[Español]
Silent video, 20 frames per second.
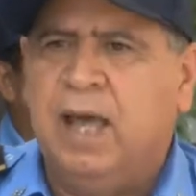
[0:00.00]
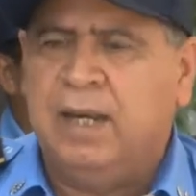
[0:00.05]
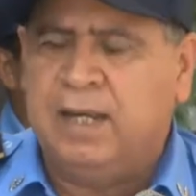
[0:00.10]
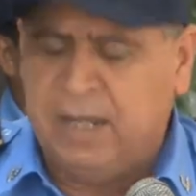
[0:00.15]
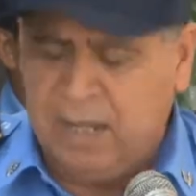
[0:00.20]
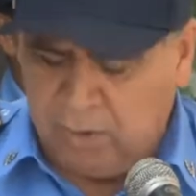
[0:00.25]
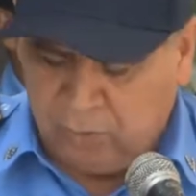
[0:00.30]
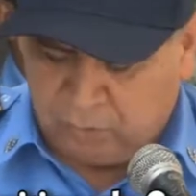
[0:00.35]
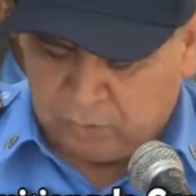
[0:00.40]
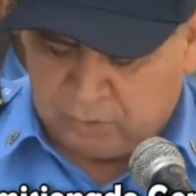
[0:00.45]

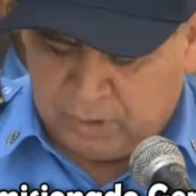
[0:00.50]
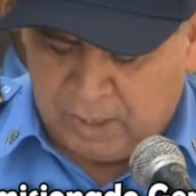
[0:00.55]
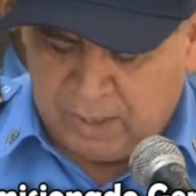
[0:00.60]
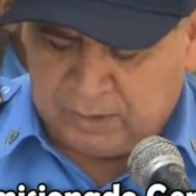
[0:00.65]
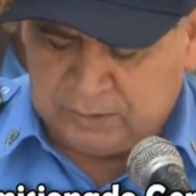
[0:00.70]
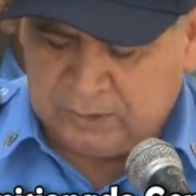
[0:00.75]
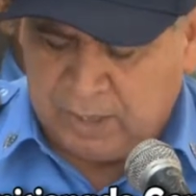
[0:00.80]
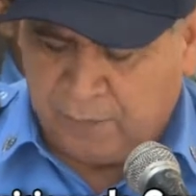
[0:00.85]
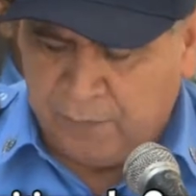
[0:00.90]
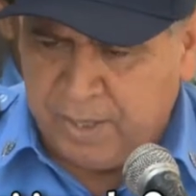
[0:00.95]
Daniel Ortega
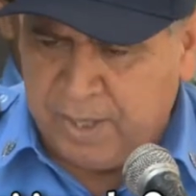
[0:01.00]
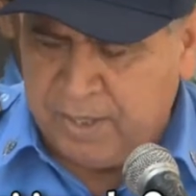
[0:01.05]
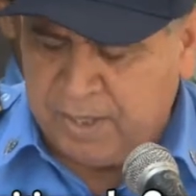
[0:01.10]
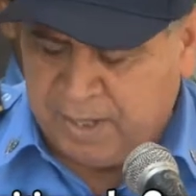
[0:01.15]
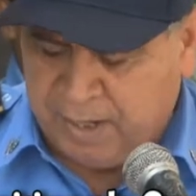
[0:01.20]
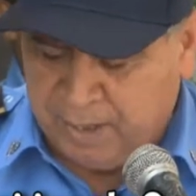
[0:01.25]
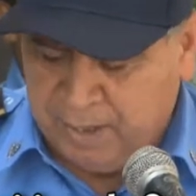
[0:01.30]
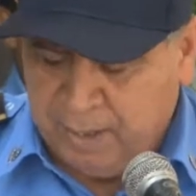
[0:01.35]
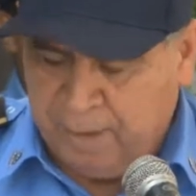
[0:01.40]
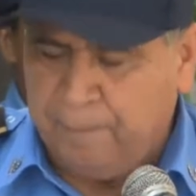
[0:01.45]
Saavedra,
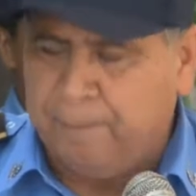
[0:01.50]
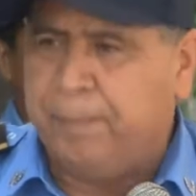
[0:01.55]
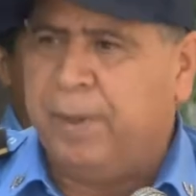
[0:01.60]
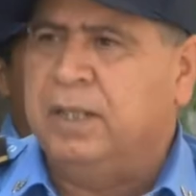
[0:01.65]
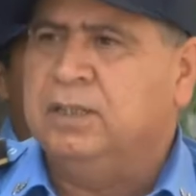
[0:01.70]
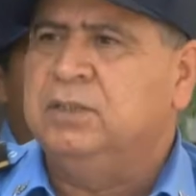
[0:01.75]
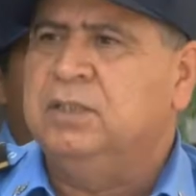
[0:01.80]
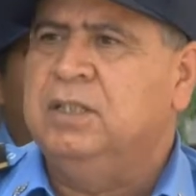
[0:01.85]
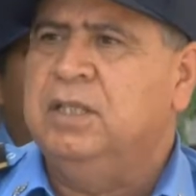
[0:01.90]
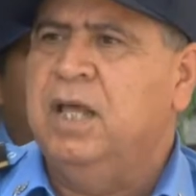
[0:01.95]

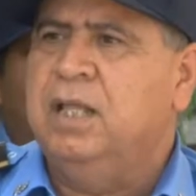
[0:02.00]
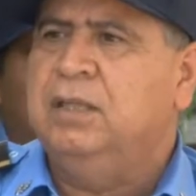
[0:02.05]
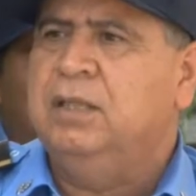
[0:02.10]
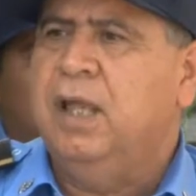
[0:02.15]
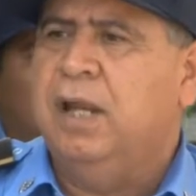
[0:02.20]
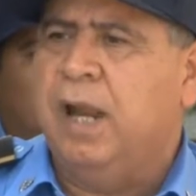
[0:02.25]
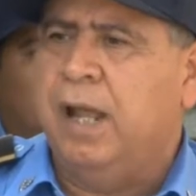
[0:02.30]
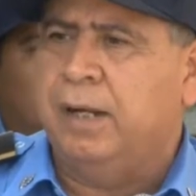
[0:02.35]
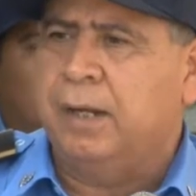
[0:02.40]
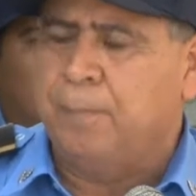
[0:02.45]
presidente
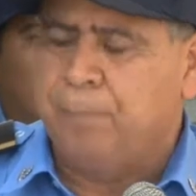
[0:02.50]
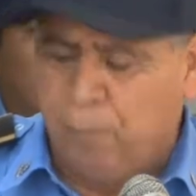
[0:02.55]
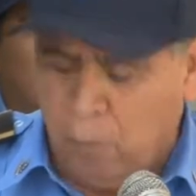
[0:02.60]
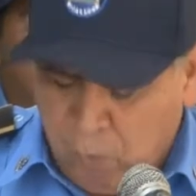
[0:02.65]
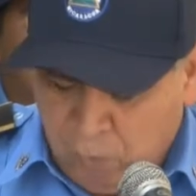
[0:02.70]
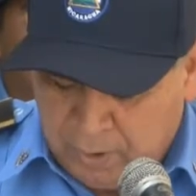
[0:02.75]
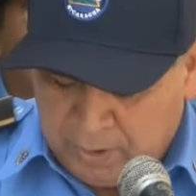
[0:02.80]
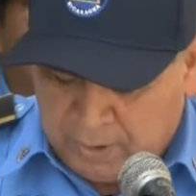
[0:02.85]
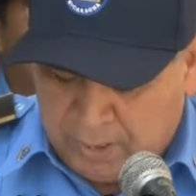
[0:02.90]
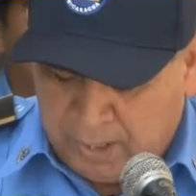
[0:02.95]
de la
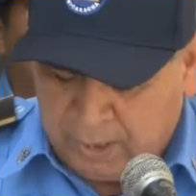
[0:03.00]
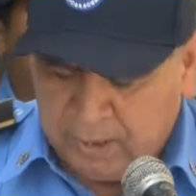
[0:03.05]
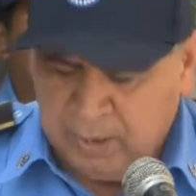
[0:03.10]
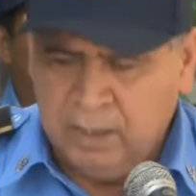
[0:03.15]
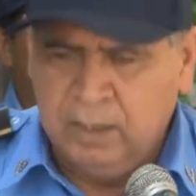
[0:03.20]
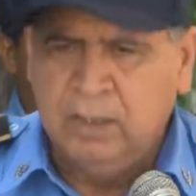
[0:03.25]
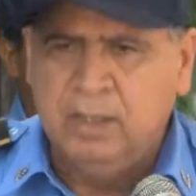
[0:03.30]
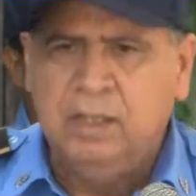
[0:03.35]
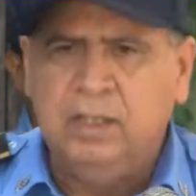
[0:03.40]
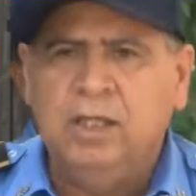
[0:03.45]
República,
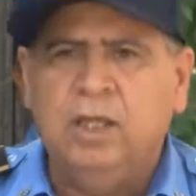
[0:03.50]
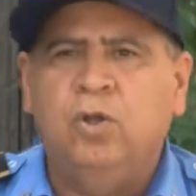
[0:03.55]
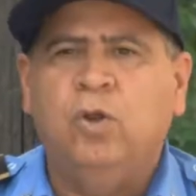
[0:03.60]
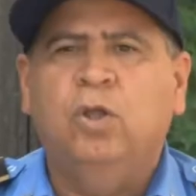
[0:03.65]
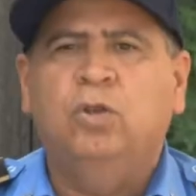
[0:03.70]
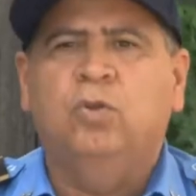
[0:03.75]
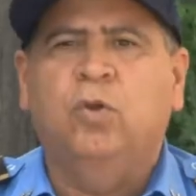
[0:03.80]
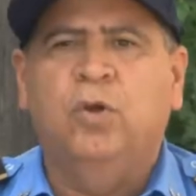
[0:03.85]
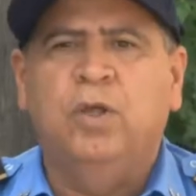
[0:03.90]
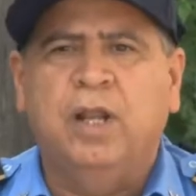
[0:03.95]
y de
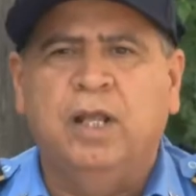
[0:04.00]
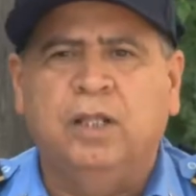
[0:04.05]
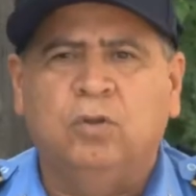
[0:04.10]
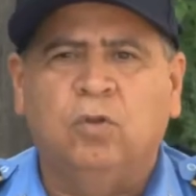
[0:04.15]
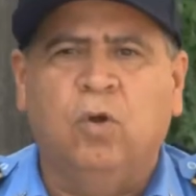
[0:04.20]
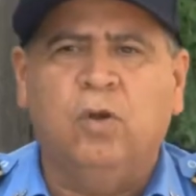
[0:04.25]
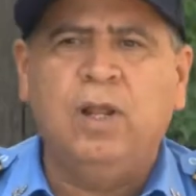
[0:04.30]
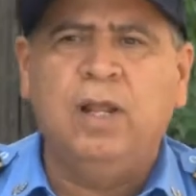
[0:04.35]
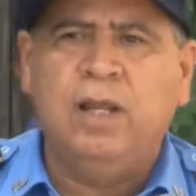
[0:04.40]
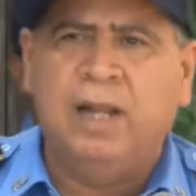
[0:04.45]
nuestro
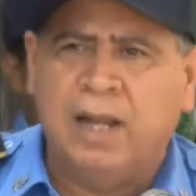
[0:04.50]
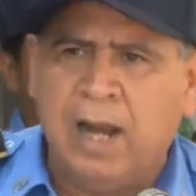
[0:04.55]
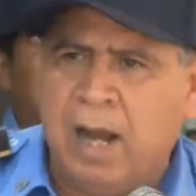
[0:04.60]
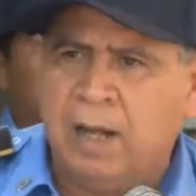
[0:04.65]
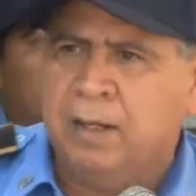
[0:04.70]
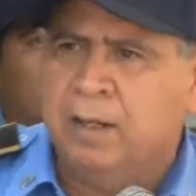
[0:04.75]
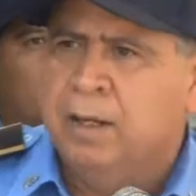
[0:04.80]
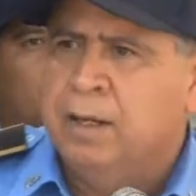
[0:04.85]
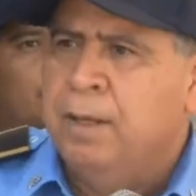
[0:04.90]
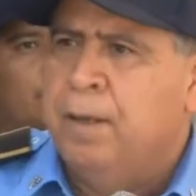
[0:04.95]
director
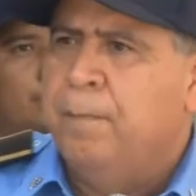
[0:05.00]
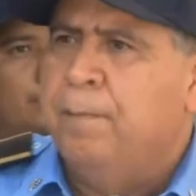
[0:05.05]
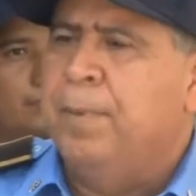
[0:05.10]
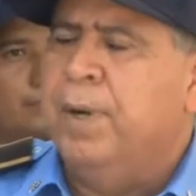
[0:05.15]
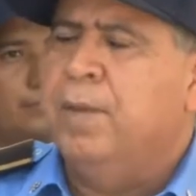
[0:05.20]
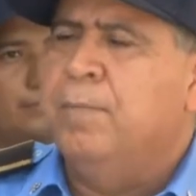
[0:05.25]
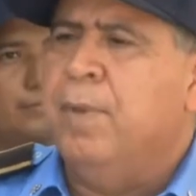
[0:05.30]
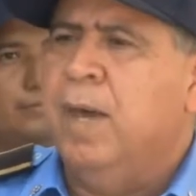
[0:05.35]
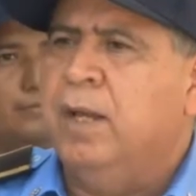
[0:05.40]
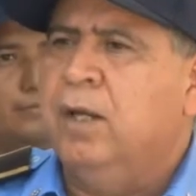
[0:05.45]
general,
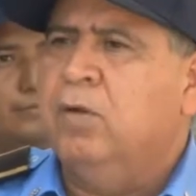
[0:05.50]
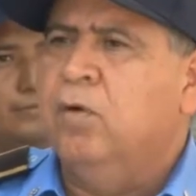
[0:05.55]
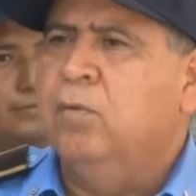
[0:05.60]
primer